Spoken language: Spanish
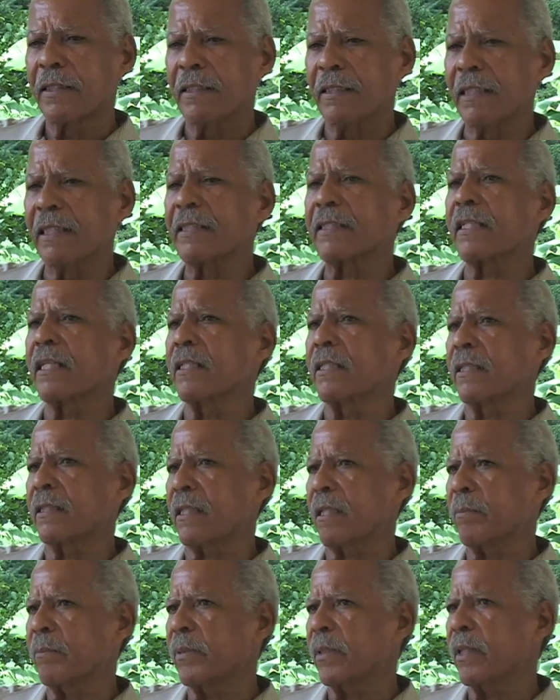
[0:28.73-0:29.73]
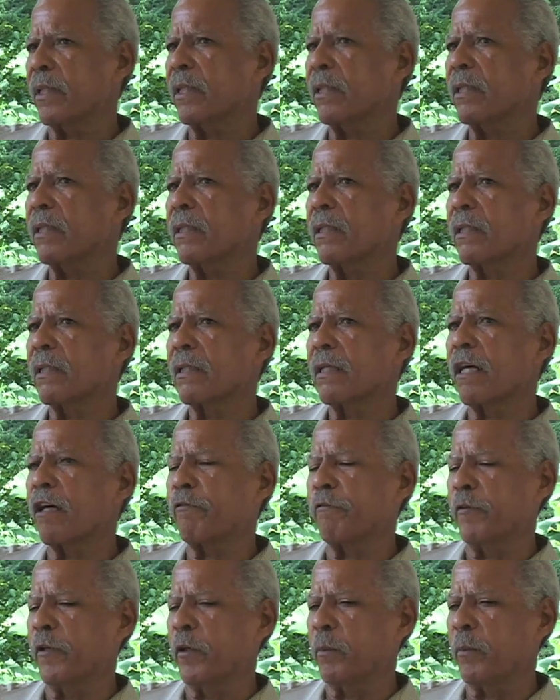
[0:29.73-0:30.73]
y enseñé también a
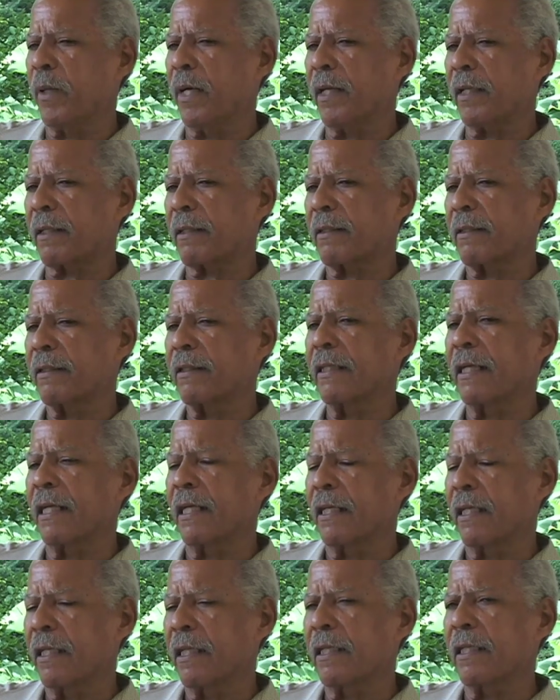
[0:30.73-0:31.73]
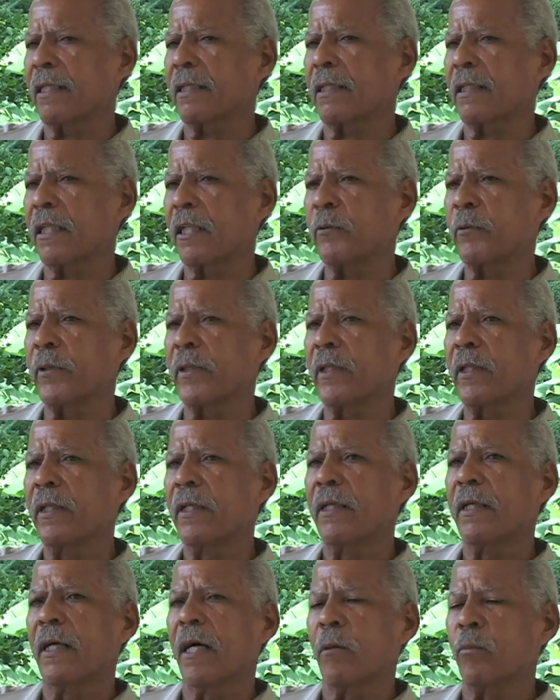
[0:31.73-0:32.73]
firmar y a leer y a escribir
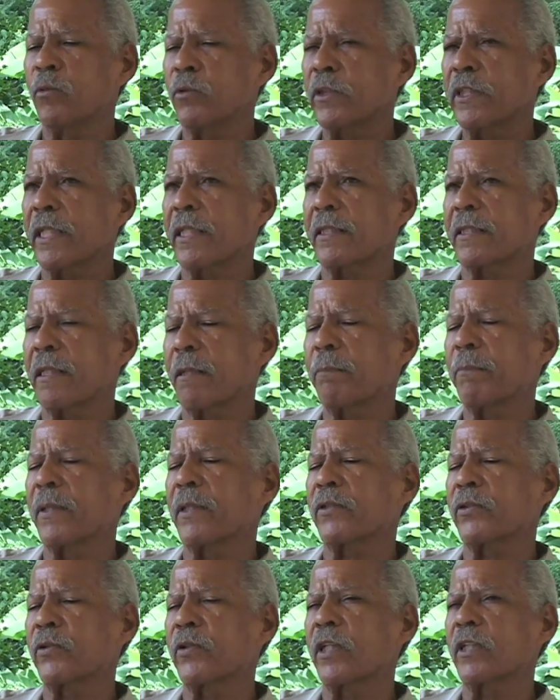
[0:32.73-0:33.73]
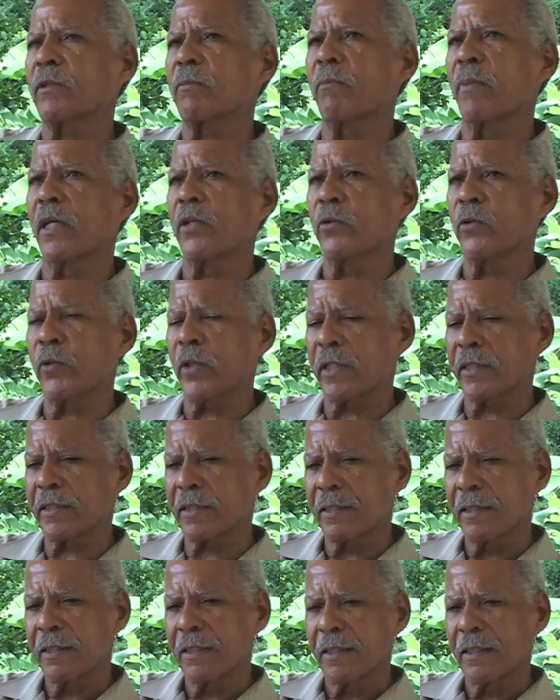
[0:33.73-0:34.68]
a muchas de estas personas mayores.